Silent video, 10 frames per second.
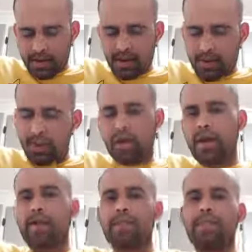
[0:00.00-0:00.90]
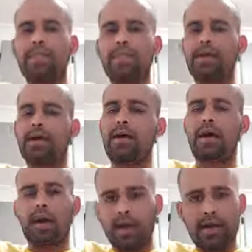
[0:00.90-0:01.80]
நம்முடைய
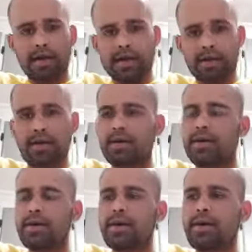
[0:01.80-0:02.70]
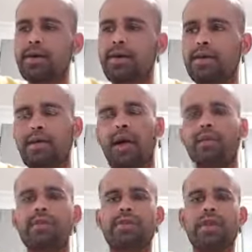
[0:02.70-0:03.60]
அன்னையர்களுக்கு
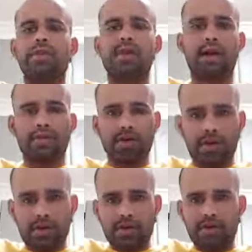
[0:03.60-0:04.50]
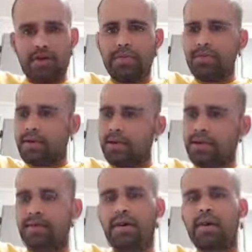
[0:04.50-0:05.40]
தயவு செய்து அவர்களுக்கு
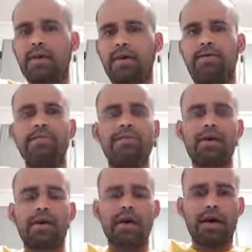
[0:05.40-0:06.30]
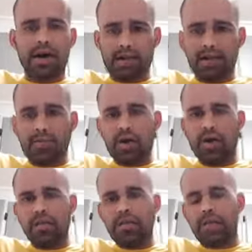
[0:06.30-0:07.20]
பிடித்த விடயங்களும் அதே போல
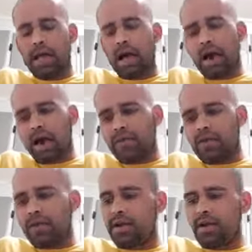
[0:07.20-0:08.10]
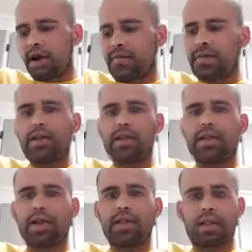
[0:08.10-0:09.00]
அவர்கள்
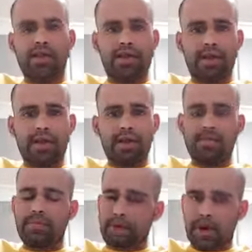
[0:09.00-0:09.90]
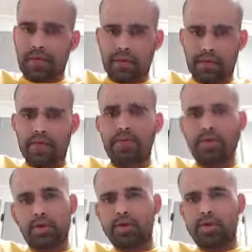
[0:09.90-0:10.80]
அவர்களினுடைய தேவைகளையும் நாம் அனைவரும்
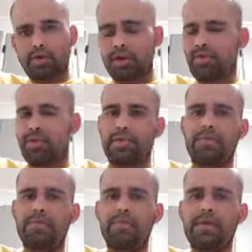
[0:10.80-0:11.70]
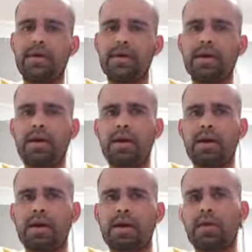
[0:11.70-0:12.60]
பூர்த்தி செய்ய வேண்டும்
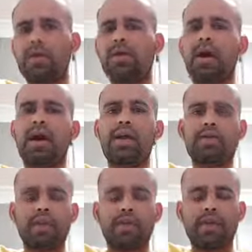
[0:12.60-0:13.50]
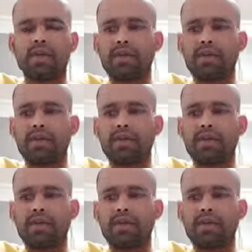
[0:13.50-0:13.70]
ஒரு தாய் என்பவள்